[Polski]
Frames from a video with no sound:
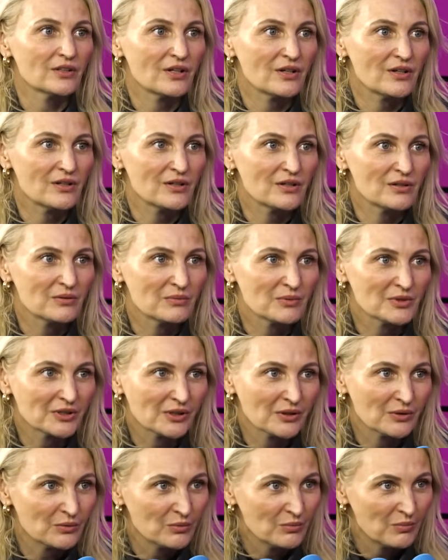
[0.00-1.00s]
do
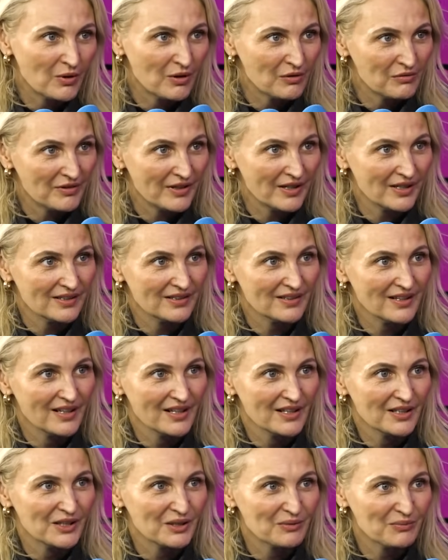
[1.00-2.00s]
muzyki klubowej
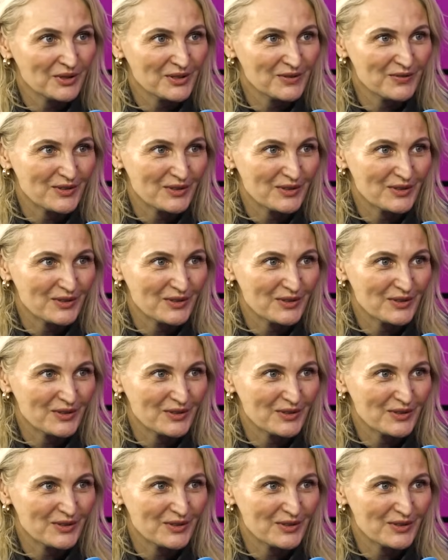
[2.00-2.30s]
i mieć